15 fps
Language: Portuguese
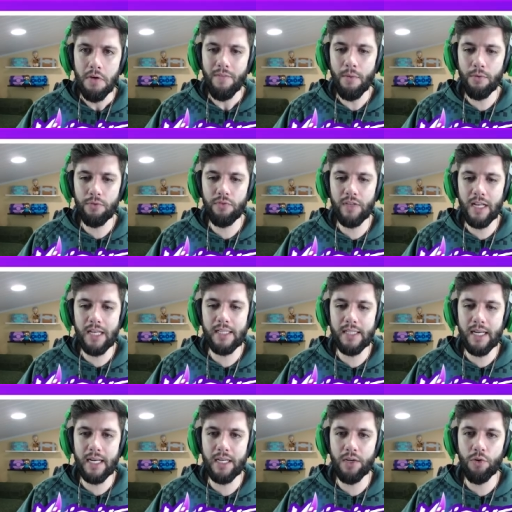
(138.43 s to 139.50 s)
Vamos
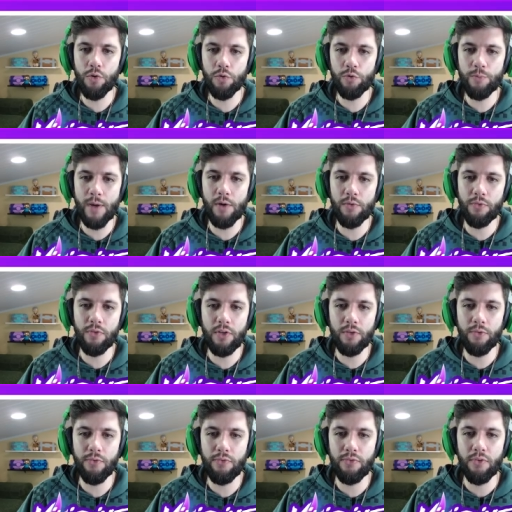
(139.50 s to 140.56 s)
finalizar aqui com os
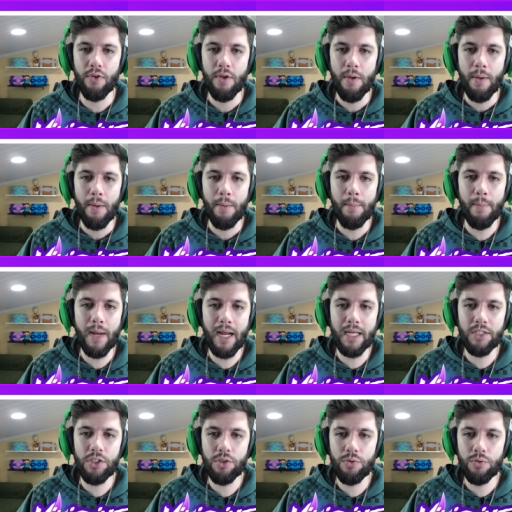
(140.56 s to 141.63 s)
baúzinhos
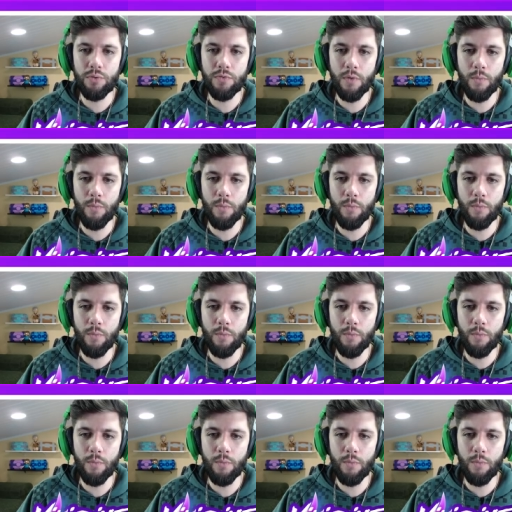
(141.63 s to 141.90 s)
mágico.